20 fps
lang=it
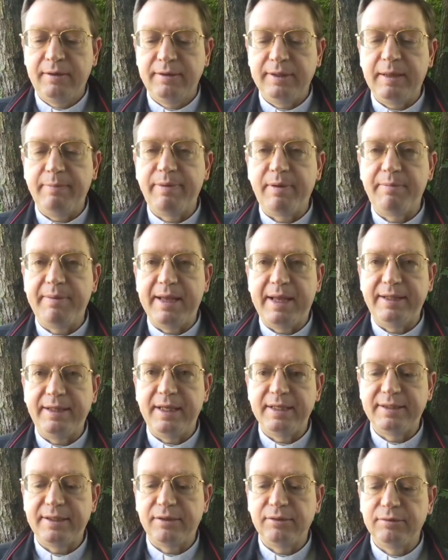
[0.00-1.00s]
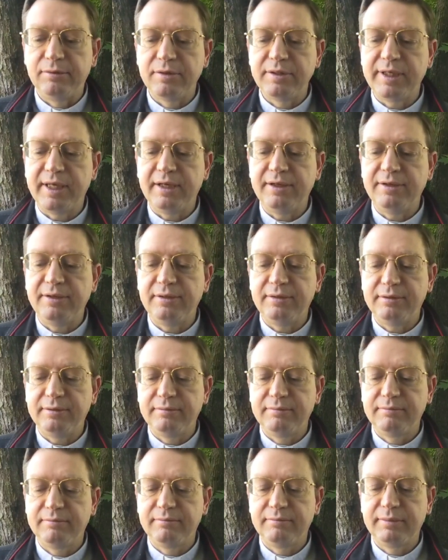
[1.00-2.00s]
nei primi anni del secondo secolo
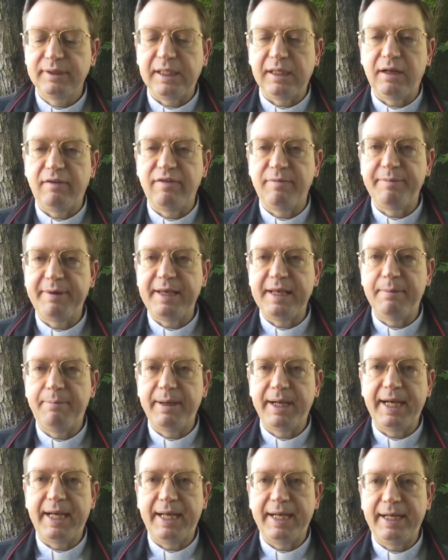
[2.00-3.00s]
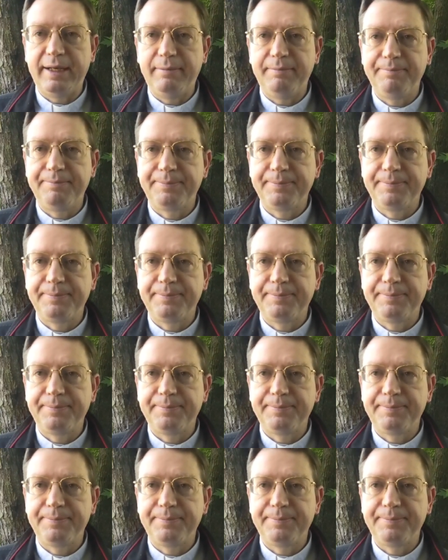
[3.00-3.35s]
da una famiglia pagana